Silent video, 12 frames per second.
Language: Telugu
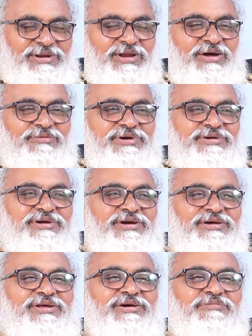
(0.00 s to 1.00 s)
లావణ్య
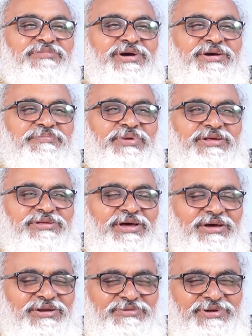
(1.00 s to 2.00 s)
అనే అమ్మాయి
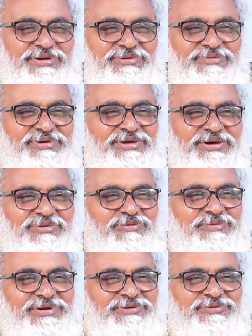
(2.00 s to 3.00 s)
ప్రధానమైనటువంటి
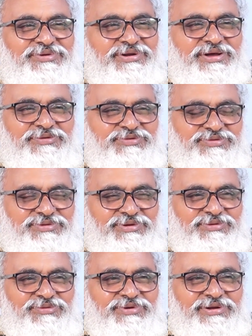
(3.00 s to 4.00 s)
ఆరోపణ ఏమిటి రాజు తరుణ్